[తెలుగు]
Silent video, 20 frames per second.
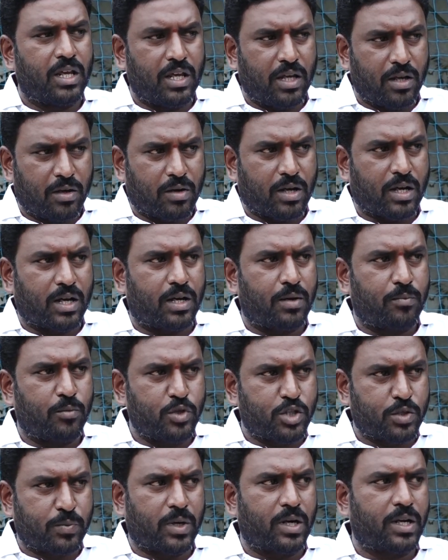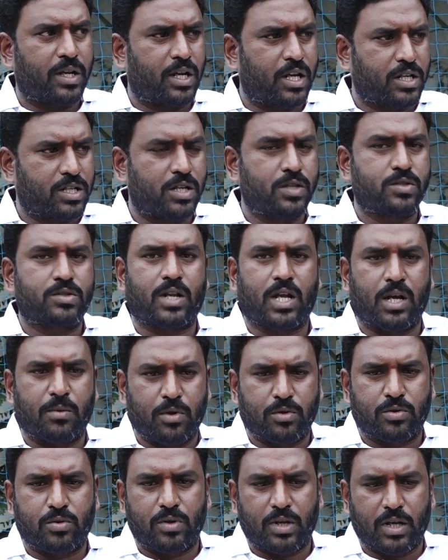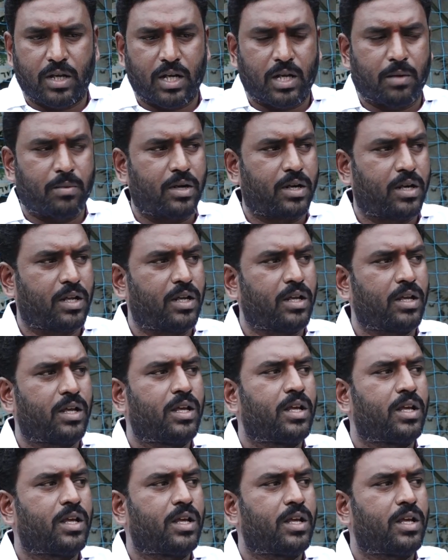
ఈ యొక్క మున్సిపాలిటీ ఎలక్షన్స్ రాబోతున్నాయి కాబట్టి